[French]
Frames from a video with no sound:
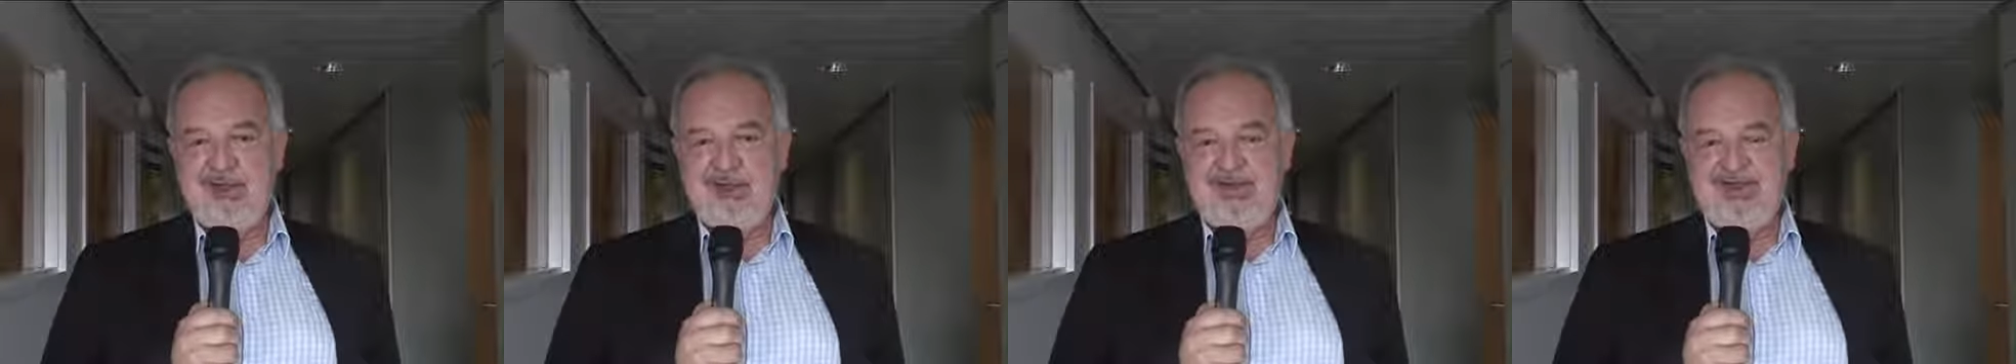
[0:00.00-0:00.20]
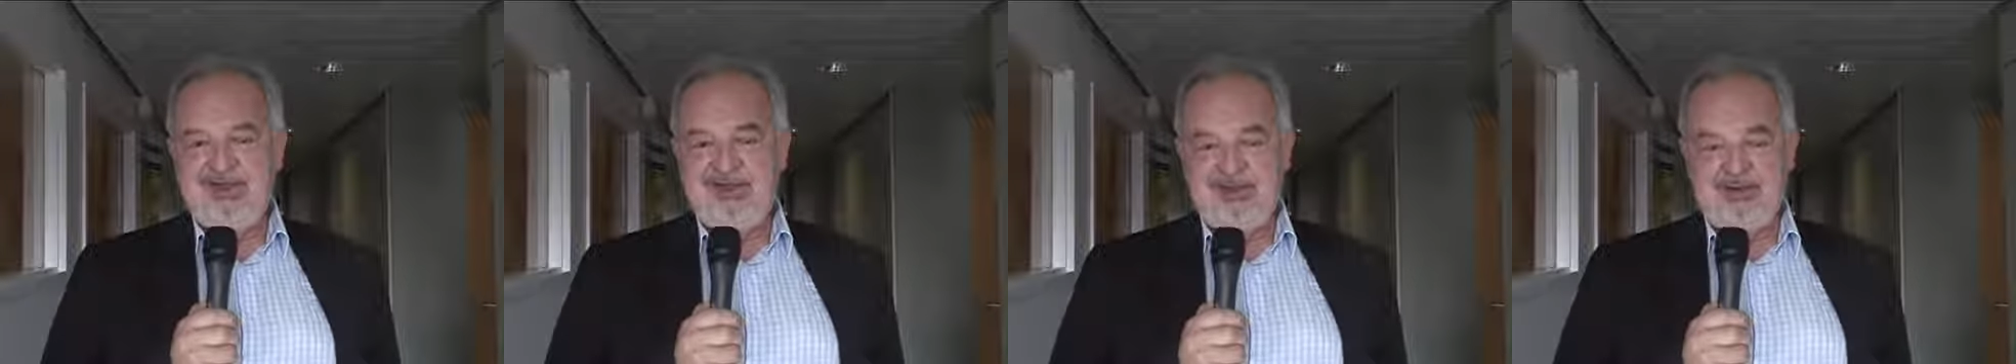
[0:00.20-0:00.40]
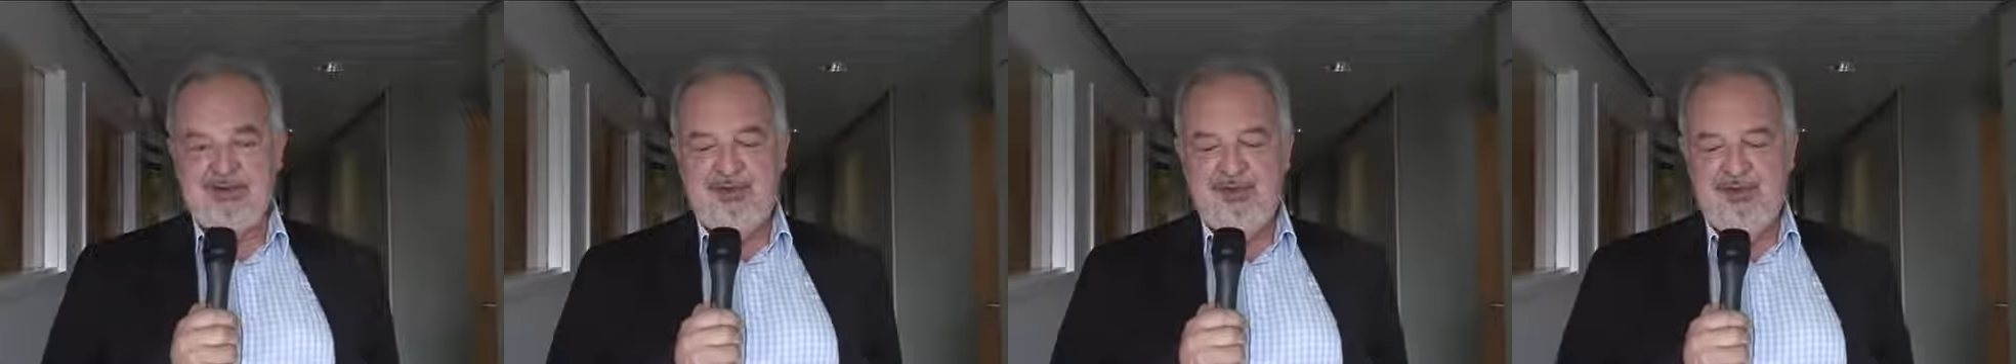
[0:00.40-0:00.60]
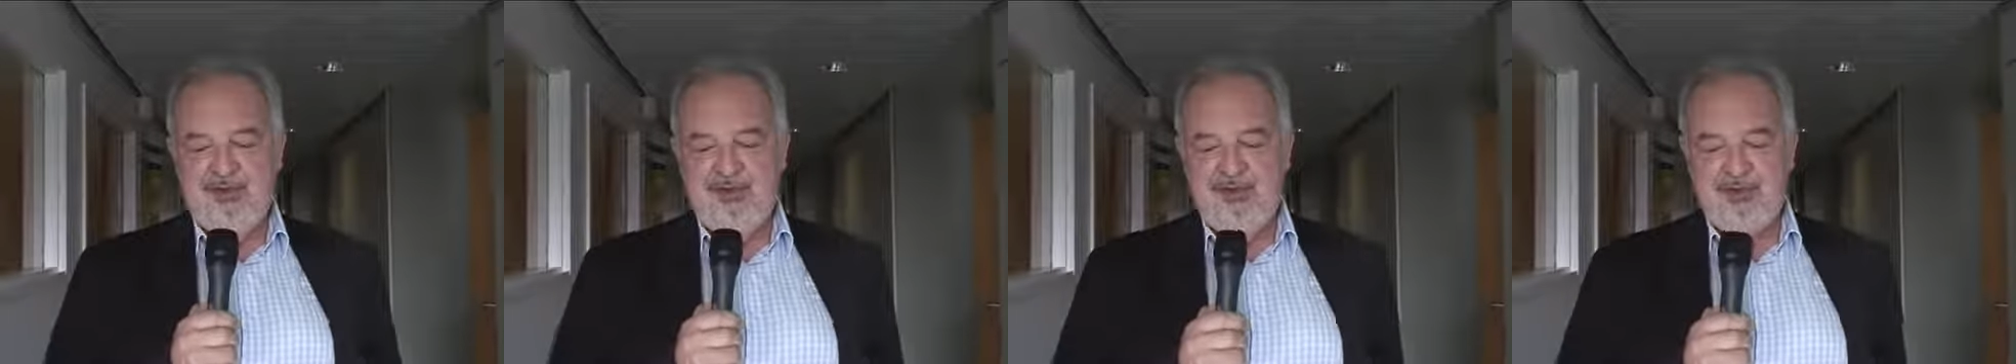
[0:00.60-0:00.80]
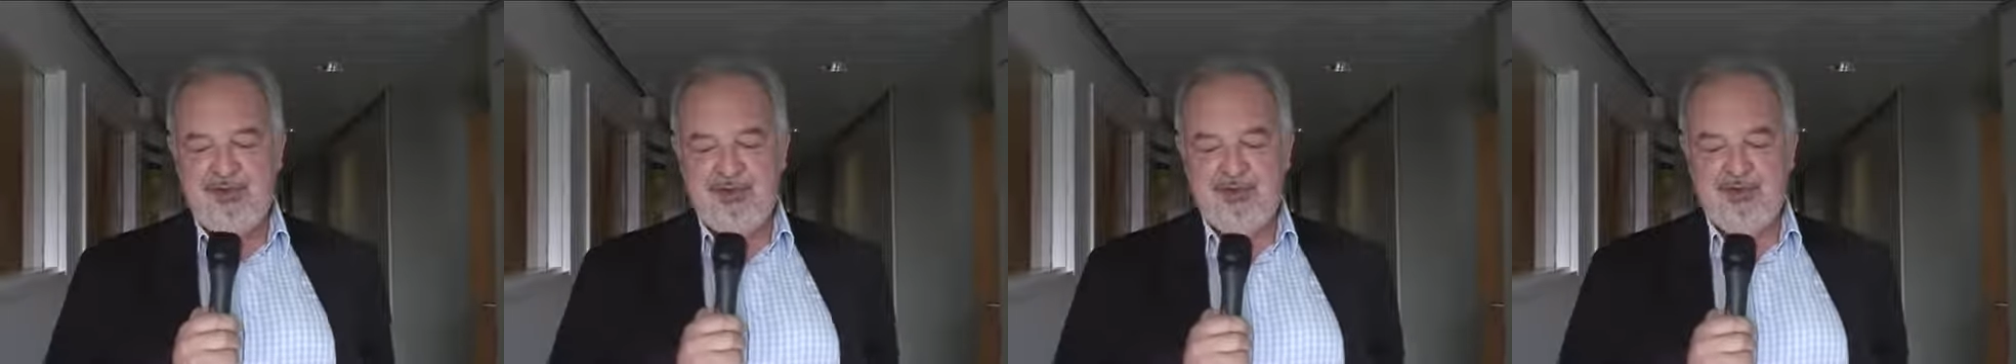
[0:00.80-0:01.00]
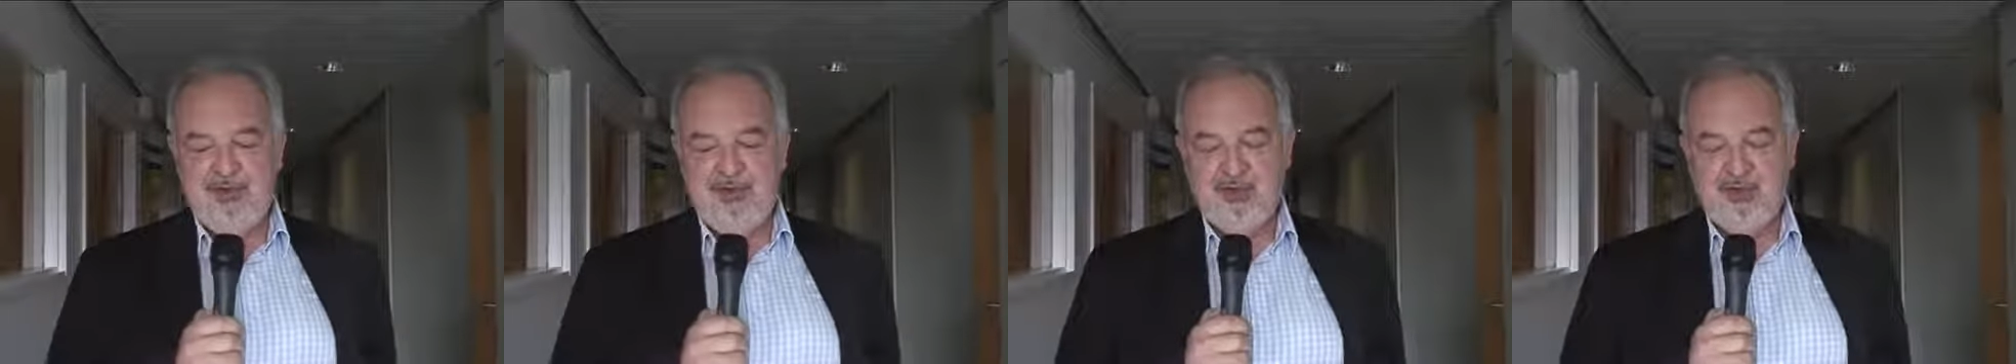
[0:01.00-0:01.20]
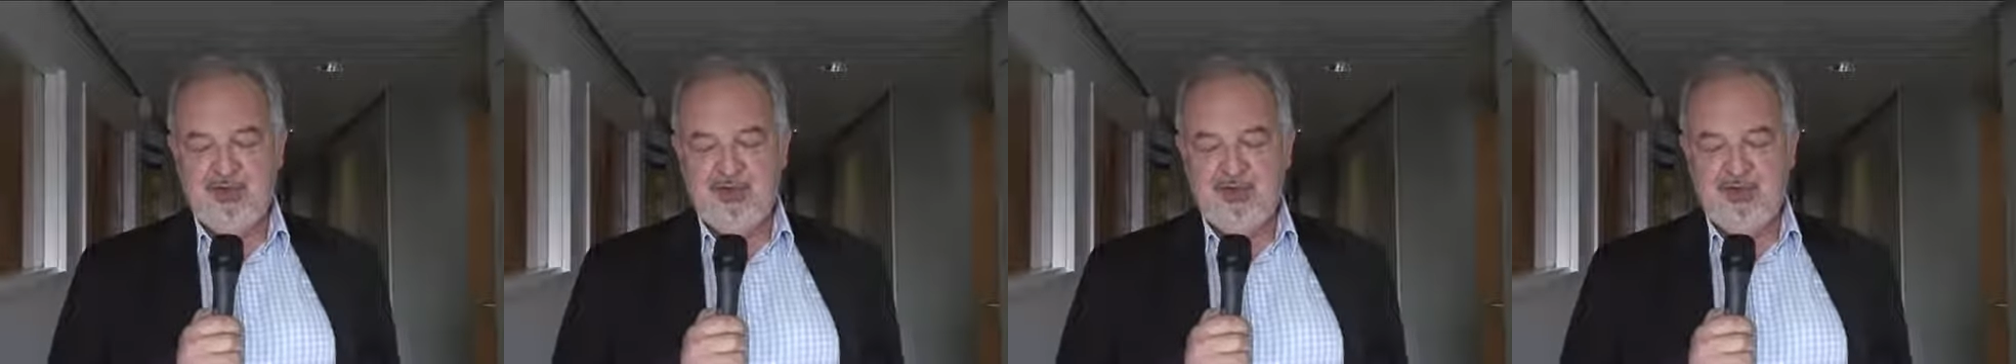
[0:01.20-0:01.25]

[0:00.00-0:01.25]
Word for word: un institut de